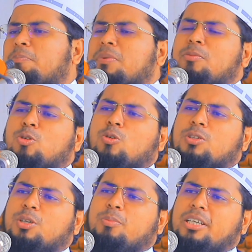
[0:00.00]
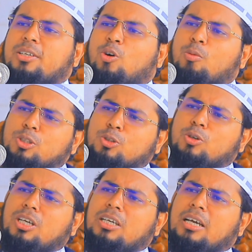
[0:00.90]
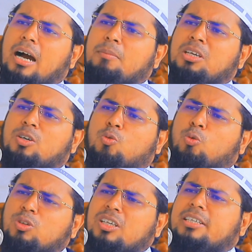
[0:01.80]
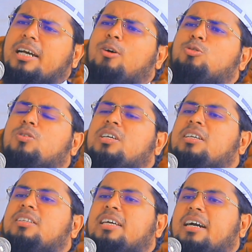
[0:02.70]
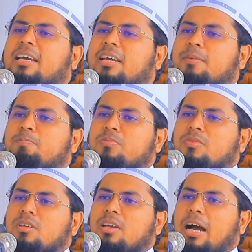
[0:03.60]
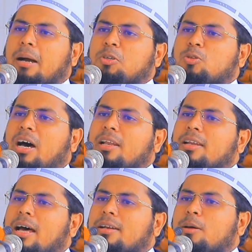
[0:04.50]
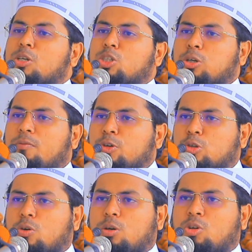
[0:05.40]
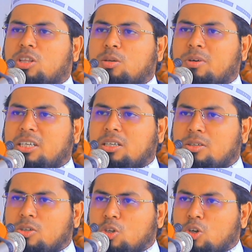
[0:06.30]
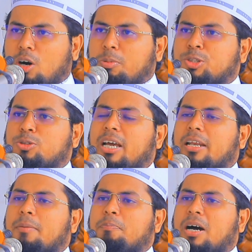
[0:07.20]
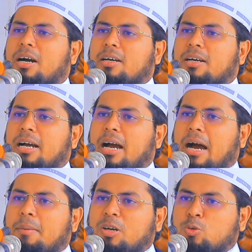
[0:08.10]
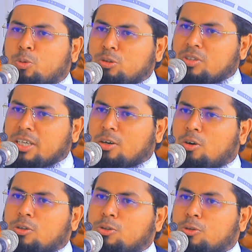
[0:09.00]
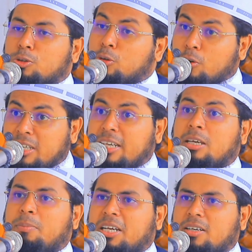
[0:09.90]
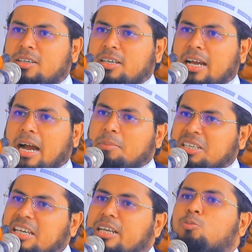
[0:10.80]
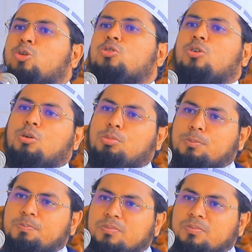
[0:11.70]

আপনি আমি করতে পারি অবশ্যই আমি কোটি টাকাও যদি ঋণ থাকে আমি তো আল্লাহর নামের শপথ করে বলতে পারি অবশ্যই আল্লাহ পাক আমার উপর থেকে কর্জ সরিয়ে নেবেন আমি ঋণ মুক্ত হব